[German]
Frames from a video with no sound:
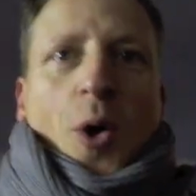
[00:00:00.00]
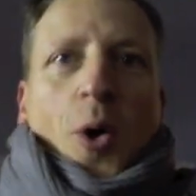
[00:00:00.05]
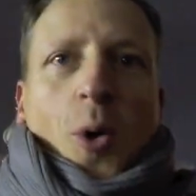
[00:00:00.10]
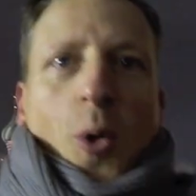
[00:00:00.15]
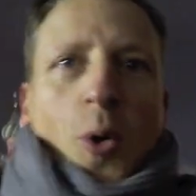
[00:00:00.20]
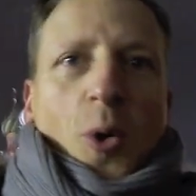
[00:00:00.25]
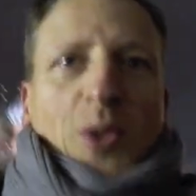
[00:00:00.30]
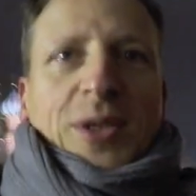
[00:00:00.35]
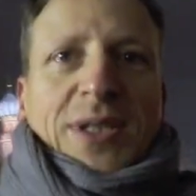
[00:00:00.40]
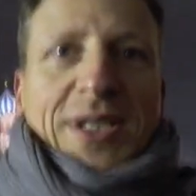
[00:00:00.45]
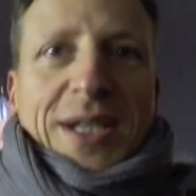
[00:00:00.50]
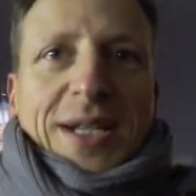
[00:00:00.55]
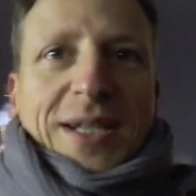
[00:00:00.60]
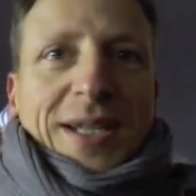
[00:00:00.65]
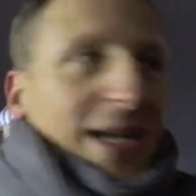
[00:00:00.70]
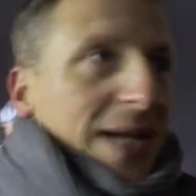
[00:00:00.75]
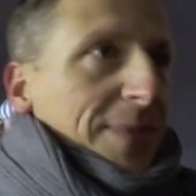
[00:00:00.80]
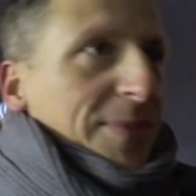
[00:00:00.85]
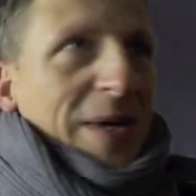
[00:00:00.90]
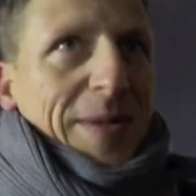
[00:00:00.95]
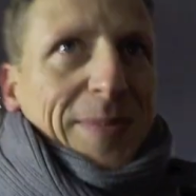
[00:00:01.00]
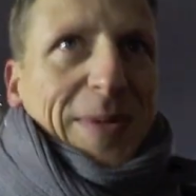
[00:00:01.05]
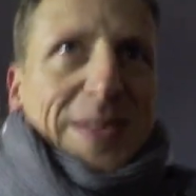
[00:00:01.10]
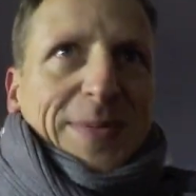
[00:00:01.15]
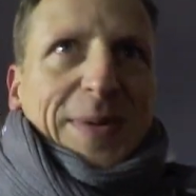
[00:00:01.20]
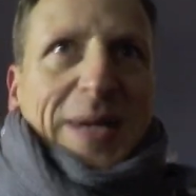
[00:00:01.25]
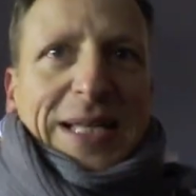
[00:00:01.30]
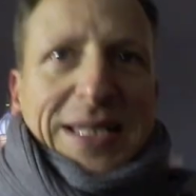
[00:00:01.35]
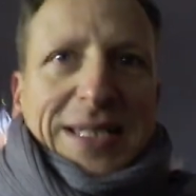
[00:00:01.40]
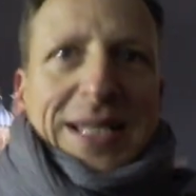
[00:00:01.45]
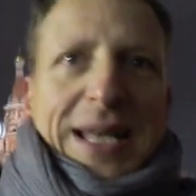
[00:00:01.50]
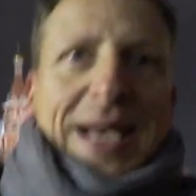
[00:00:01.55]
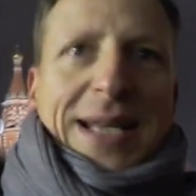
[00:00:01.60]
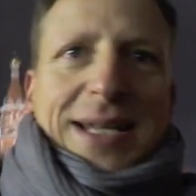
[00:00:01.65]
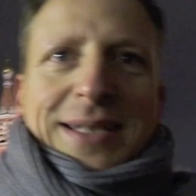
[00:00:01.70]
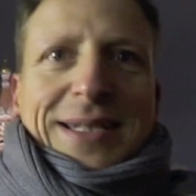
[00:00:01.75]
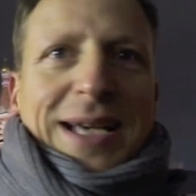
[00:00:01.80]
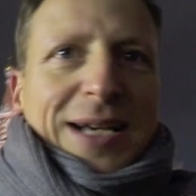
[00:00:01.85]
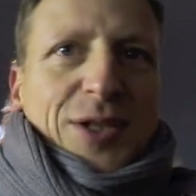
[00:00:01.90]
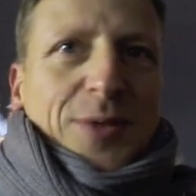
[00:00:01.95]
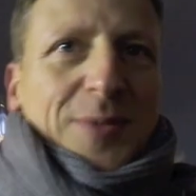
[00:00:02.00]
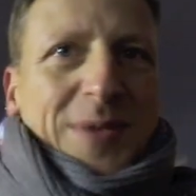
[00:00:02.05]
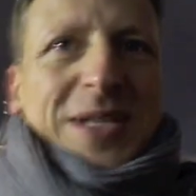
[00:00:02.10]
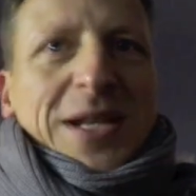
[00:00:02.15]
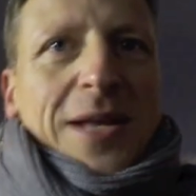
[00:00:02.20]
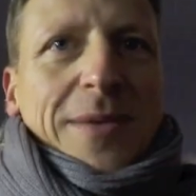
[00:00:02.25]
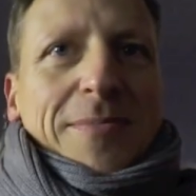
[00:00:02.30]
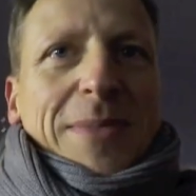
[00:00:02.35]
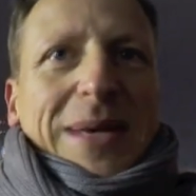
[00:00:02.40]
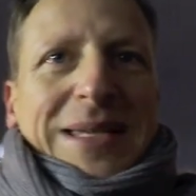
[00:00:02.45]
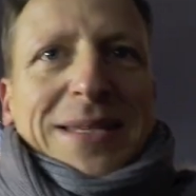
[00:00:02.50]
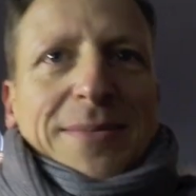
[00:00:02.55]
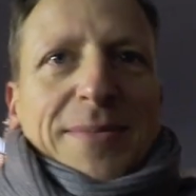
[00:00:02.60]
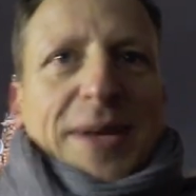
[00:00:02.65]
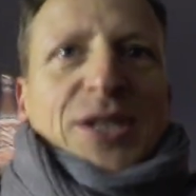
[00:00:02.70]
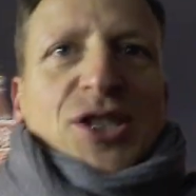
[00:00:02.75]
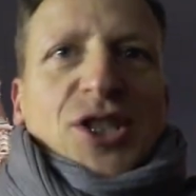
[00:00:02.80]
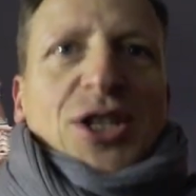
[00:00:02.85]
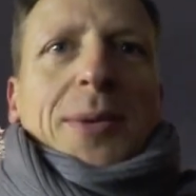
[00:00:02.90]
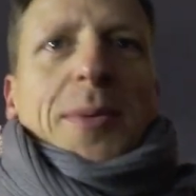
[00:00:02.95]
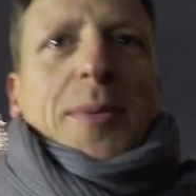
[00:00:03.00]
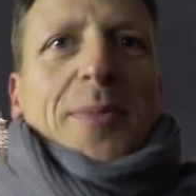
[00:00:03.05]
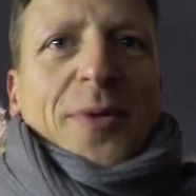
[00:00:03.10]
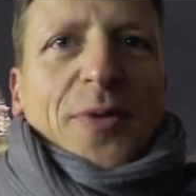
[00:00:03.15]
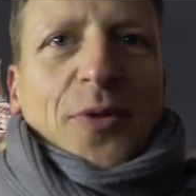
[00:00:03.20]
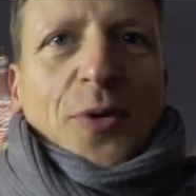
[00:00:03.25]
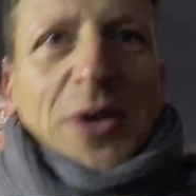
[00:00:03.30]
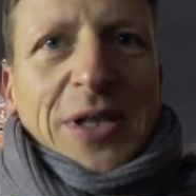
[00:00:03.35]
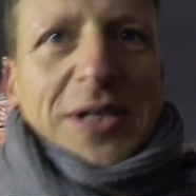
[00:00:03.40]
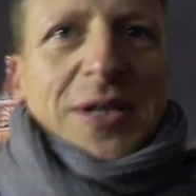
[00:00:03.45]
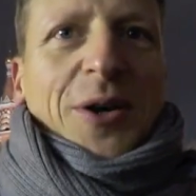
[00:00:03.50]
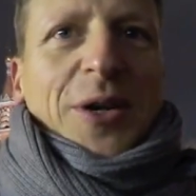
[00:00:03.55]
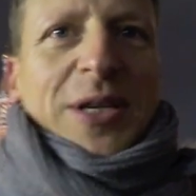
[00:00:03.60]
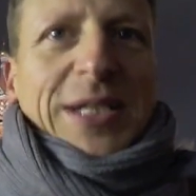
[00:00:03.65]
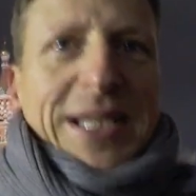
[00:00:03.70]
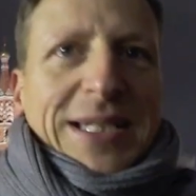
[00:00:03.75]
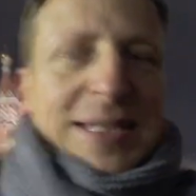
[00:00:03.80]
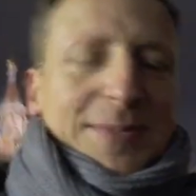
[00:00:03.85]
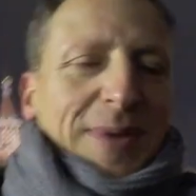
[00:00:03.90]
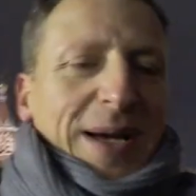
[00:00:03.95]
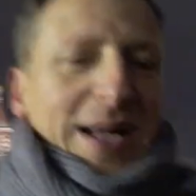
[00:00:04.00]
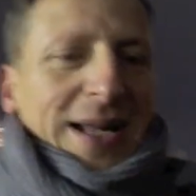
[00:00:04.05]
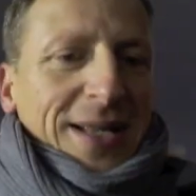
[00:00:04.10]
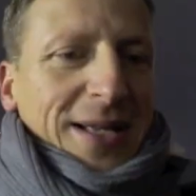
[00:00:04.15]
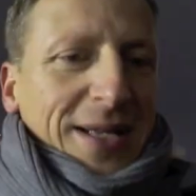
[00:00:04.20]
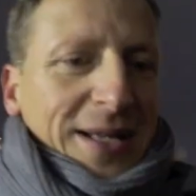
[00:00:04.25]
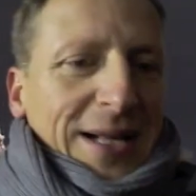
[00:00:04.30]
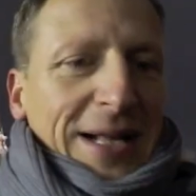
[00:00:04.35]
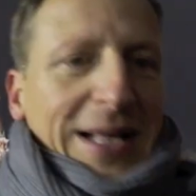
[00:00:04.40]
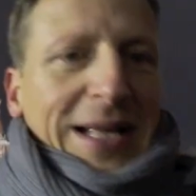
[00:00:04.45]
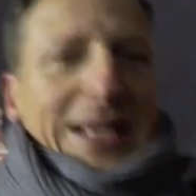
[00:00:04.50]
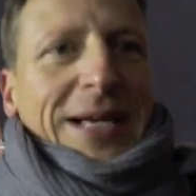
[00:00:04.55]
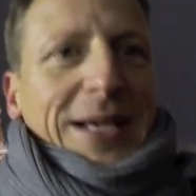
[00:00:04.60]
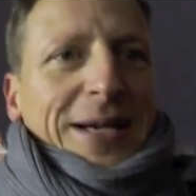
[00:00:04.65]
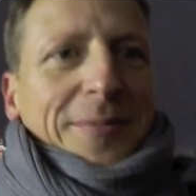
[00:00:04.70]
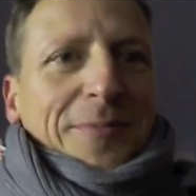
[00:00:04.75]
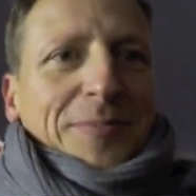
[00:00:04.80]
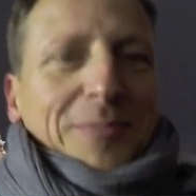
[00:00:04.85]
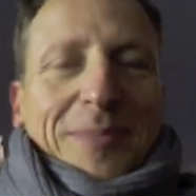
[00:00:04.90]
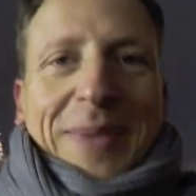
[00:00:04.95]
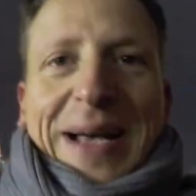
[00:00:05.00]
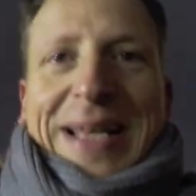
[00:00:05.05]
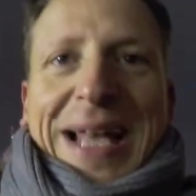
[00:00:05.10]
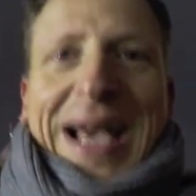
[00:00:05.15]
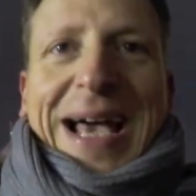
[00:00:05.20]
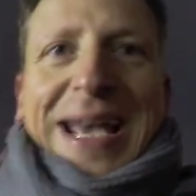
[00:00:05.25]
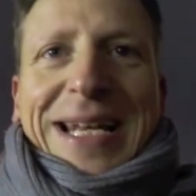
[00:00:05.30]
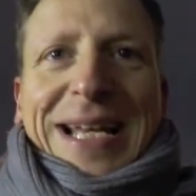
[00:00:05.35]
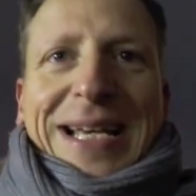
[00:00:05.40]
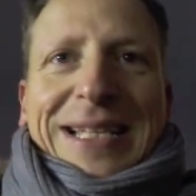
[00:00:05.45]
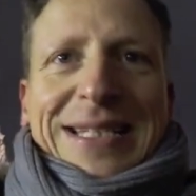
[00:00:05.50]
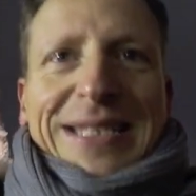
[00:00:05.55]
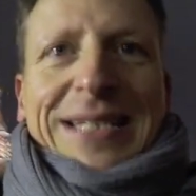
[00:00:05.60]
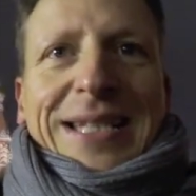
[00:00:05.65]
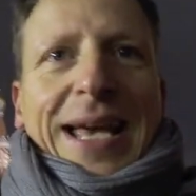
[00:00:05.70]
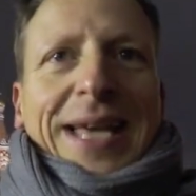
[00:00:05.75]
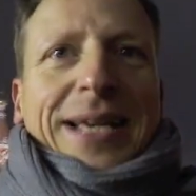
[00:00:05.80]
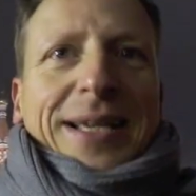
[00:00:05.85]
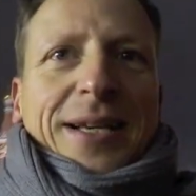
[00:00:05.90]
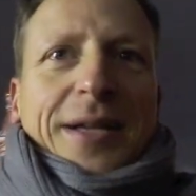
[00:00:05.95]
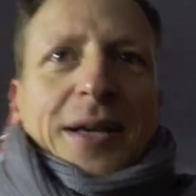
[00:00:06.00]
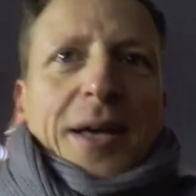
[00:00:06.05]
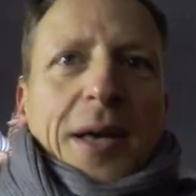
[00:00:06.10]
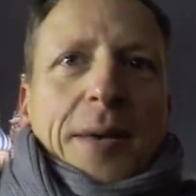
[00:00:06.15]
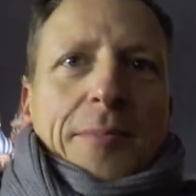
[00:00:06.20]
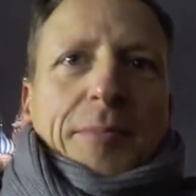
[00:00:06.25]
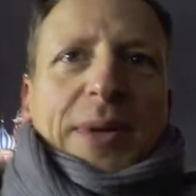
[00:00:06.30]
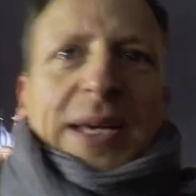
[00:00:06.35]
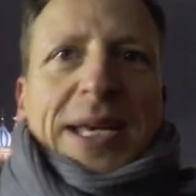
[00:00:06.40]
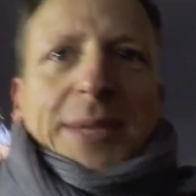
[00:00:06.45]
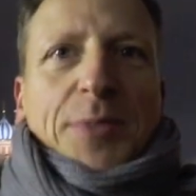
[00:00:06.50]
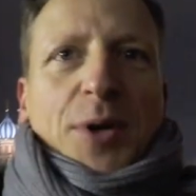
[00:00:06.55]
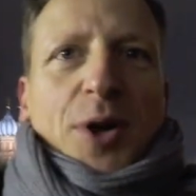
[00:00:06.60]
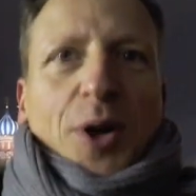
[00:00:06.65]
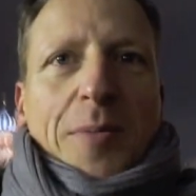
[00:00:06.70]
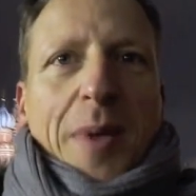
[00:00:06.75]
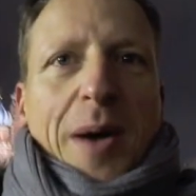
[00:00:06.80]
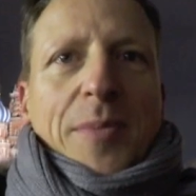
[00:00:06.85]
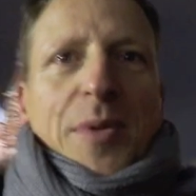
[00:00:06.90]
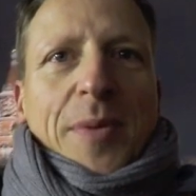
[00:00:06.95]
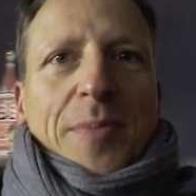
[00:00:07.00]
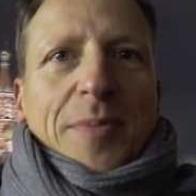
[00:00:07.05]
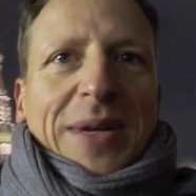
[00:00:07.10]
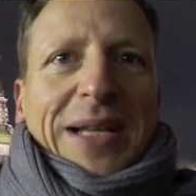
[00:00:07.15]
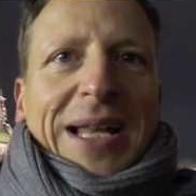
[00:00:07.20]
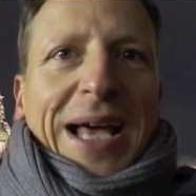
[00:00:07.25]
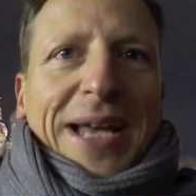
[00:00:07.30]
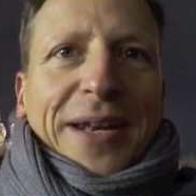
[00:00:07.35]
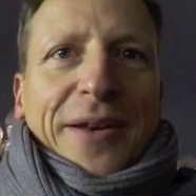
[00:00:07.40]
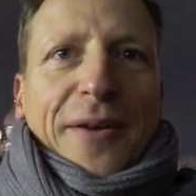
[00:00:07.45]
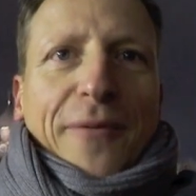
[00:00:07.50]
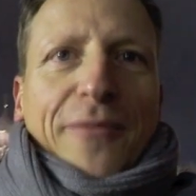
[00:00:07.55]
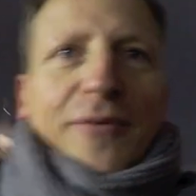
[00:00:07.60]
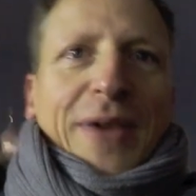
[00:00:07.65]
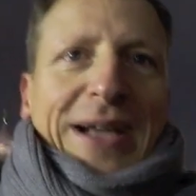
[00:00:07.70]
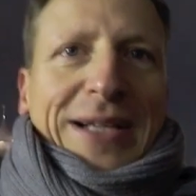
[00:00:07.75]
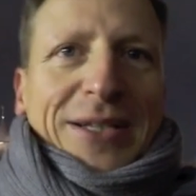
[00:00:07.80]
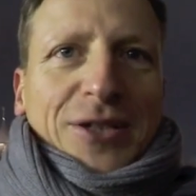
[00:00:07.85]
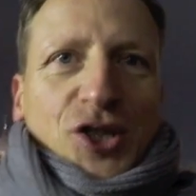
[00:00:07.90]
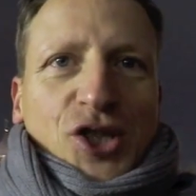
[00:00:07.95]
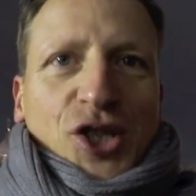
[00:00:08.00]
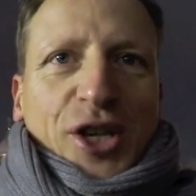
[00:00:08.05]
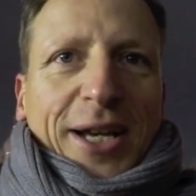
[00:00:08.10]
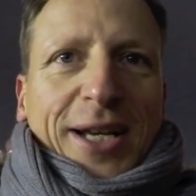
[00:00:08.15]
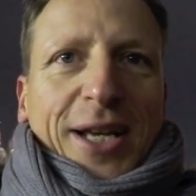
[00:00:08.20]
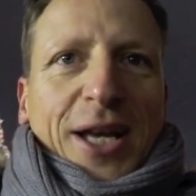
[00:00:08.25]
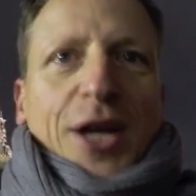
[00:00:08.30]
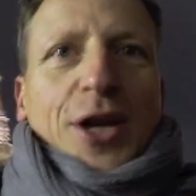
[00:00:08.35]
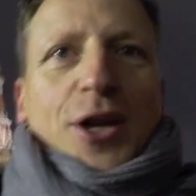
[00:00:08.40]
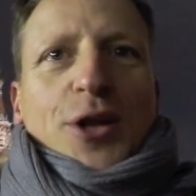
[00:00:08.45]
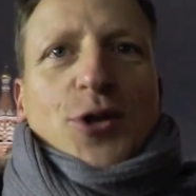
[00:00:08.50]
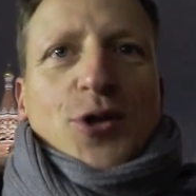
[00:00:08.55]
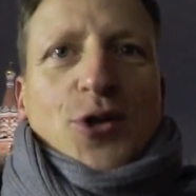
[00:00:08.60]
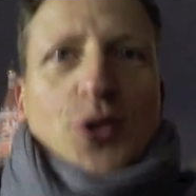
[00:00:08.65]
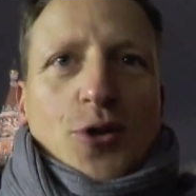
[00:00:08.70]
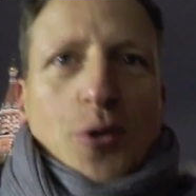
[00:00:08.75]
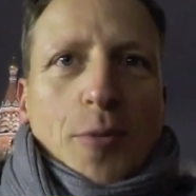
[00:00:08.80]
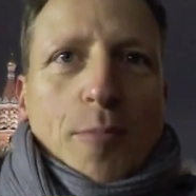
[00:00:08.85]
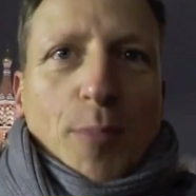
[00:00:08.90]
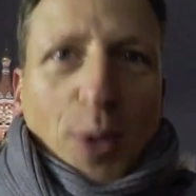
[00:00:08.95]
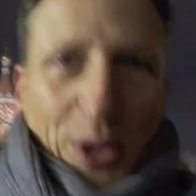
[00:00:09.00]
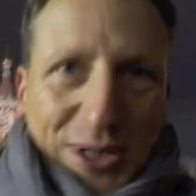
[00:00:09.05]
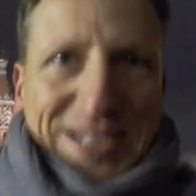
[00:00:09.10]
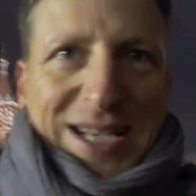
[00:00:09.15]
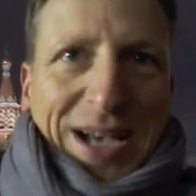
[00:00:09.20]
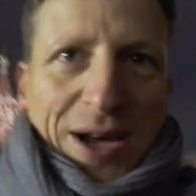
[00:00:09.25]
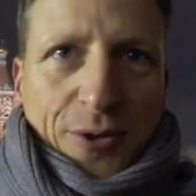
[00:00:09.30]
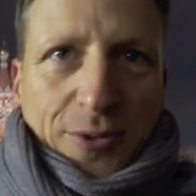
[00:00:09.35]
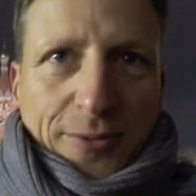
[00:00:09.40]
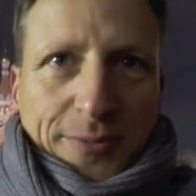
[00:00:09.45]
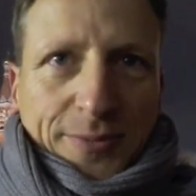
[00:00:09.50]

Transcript: Und äh, da kriegt man den Platz mal ganz alleine. Tagsüber sind hier Massenmenschen. Aber bevor ich euch jetzt mal ähm, meine Highlights zeige, beginnen wir doch mit einem kleinen Faktencheck zu Moskau.